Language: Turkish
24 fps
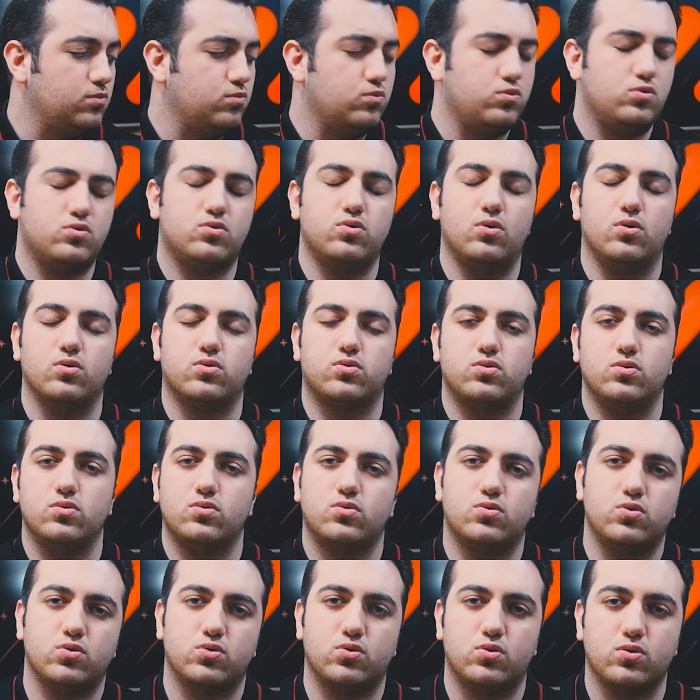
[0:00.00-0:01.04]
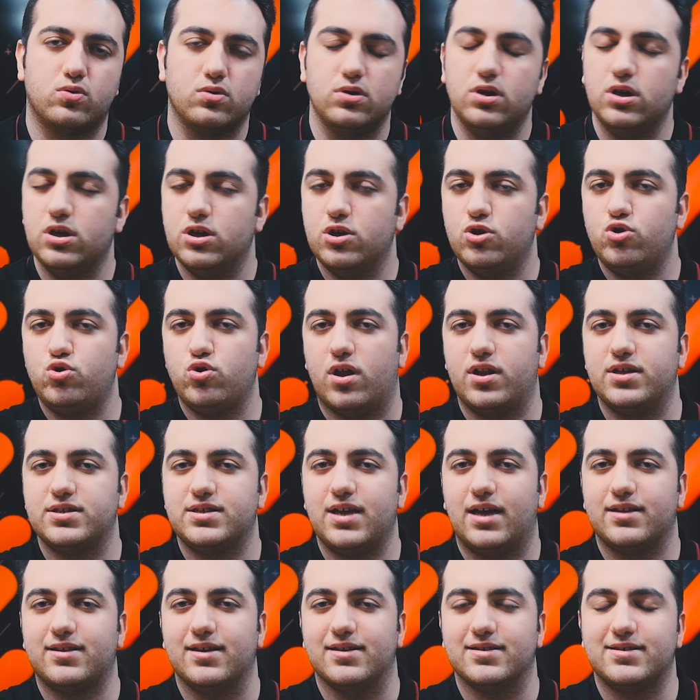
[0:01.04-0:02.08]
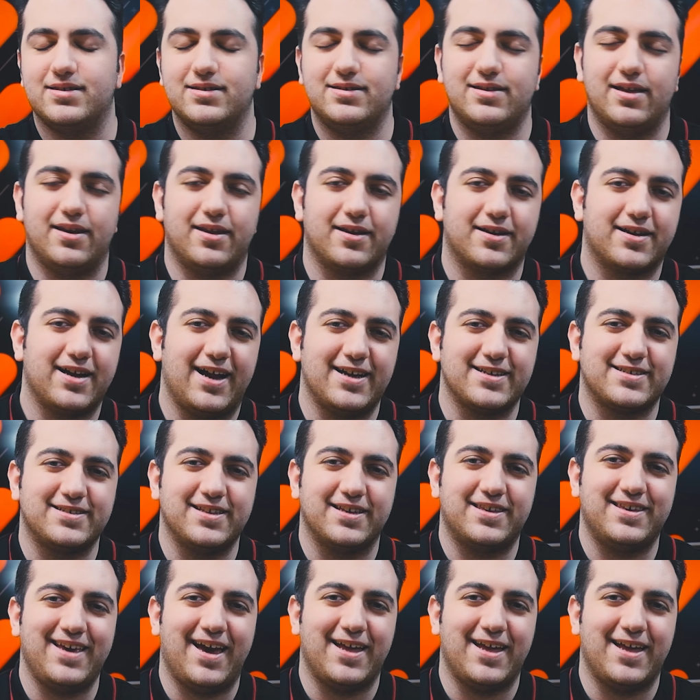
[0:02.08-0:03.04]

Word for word: bu koltuğu kurduk. Sonra zaten sizlerin karşısında